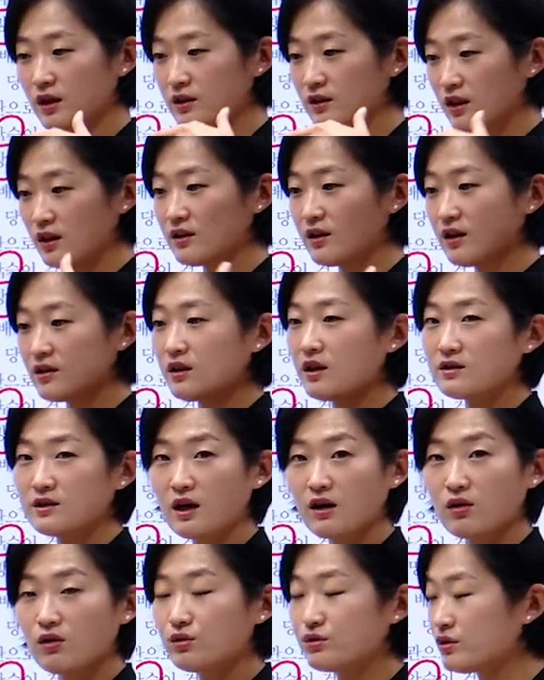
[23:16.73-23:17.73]
땡땡땡
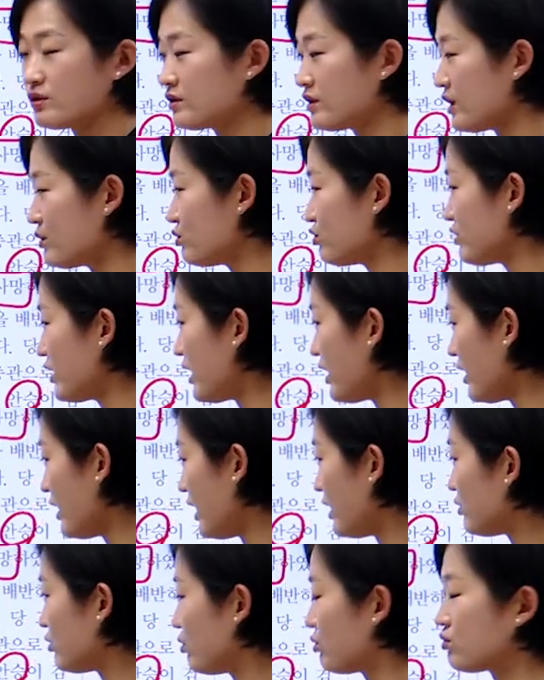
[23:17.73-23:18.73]
사건들 때문에
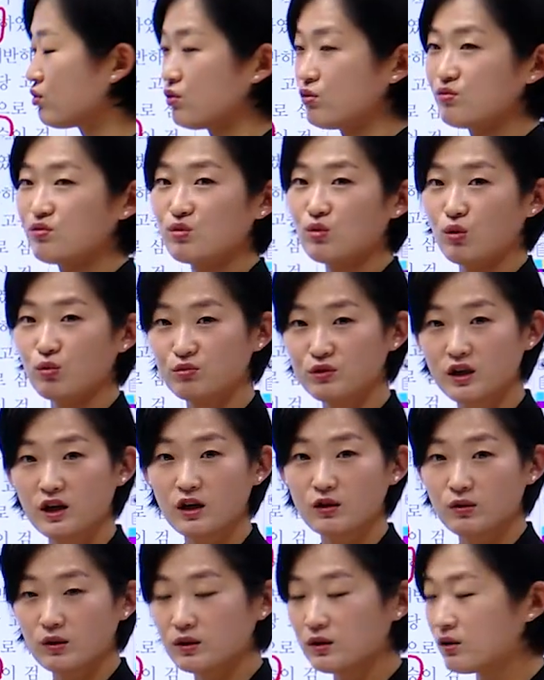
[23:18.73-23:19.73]
안동 도읍으로
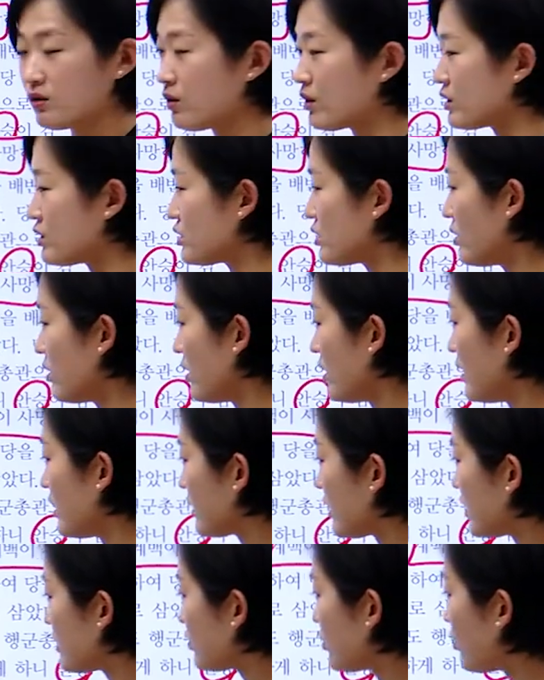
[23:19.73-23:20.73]
옮기게 되는 거겠죠.
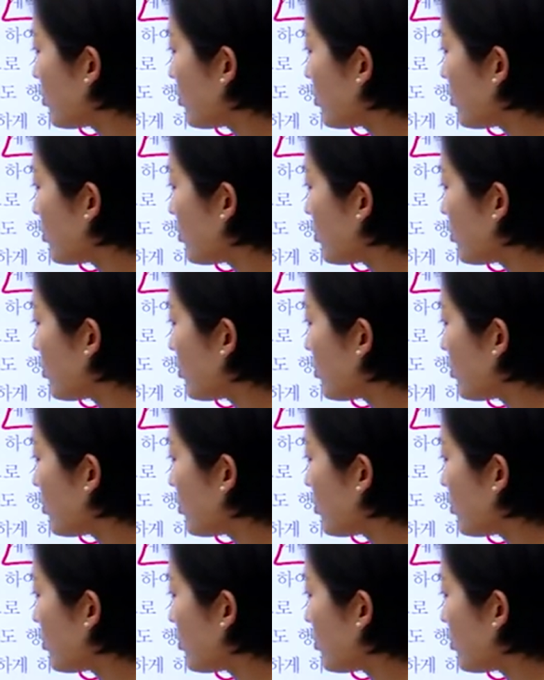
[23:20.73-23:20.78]
그래서